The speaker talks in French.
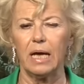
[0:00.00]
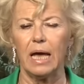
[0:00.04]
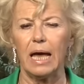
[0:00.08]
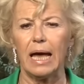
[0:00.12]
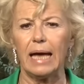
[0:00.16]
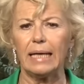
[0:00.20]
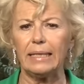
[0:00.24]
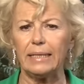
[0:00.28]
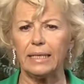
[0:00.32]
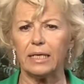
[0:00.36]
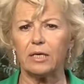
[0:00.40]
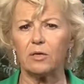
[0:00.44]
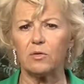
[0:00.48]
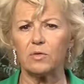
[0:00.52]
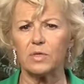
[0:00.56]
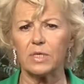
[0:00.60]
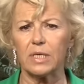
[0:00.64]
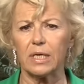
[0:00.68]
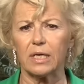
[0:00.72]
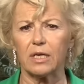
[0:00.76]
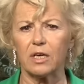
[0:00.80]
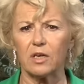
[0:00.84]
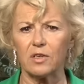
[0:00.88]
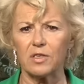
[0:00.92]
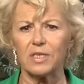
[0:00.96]
a des
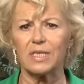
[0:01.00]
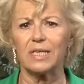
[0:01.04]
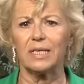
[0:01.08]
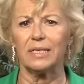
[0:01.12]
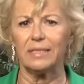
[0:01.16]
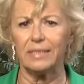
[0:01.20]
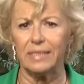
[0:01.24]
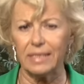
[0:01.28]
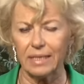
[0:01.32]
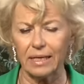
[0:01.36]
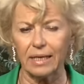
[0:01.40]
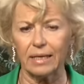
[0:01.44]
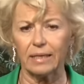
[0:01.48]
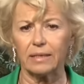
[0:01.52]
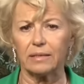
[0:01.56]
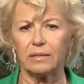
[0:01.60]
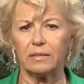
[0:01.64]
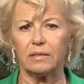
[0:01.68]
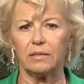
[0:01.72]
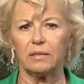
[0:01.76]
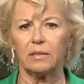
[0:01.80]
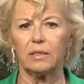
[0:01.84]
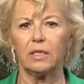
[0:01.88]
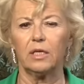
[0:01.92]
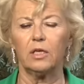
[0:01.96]
conséquences
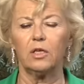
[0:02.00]
directes,